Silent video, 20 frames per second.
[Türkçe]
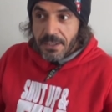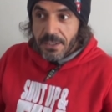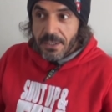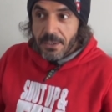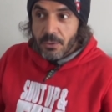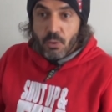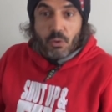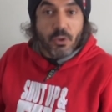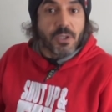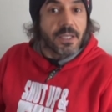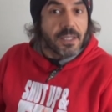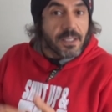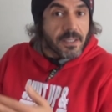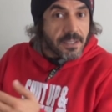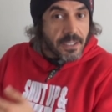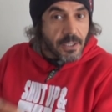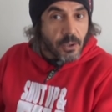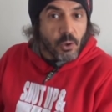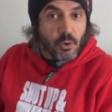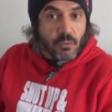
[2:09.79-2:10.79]
Ee,
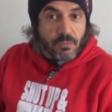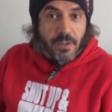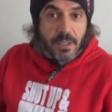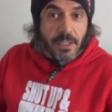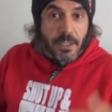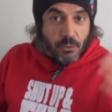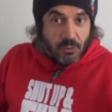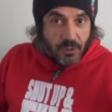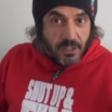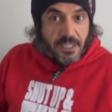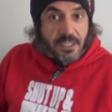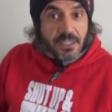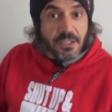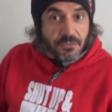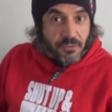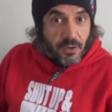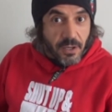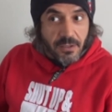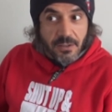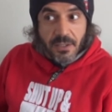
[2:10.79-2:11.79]
Türkiye rekorum var en yüksek
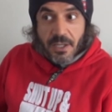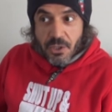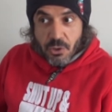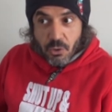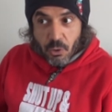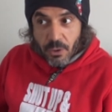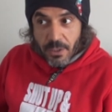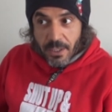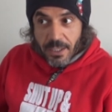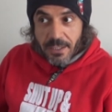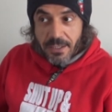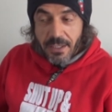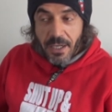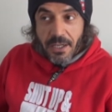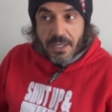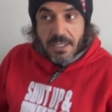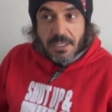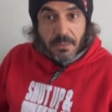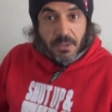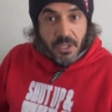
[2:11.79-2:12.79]
irtifa atlayışı olarak.
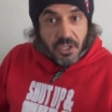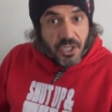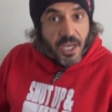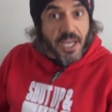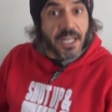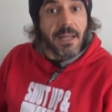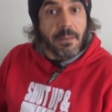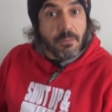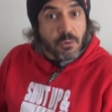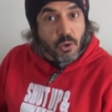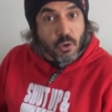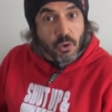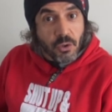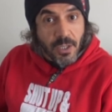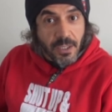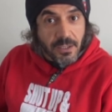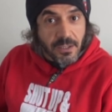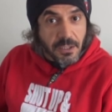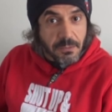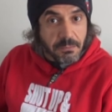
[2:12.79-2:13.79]
Aynı zamanda Cehennem
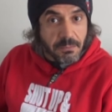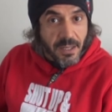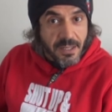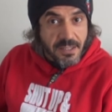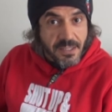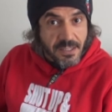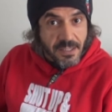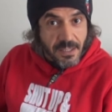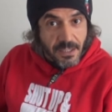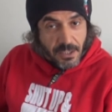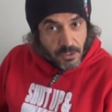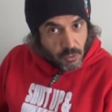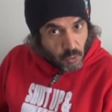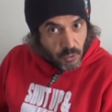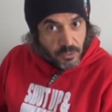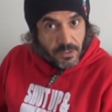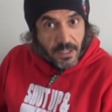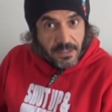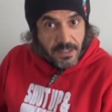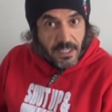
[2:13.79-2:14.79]
Çukuru'nu atladım Mersin'deki
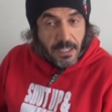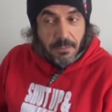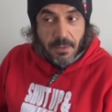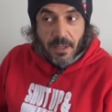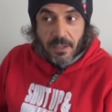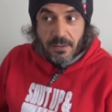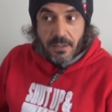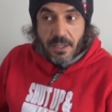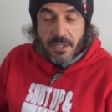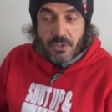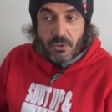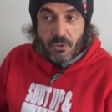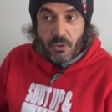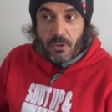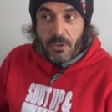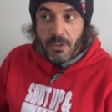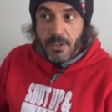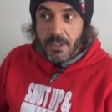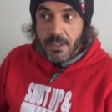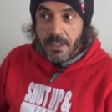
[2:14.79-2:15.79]
çok tehlikeli bir atlayıştı
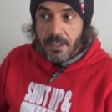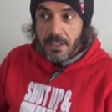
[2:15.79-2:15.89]
o.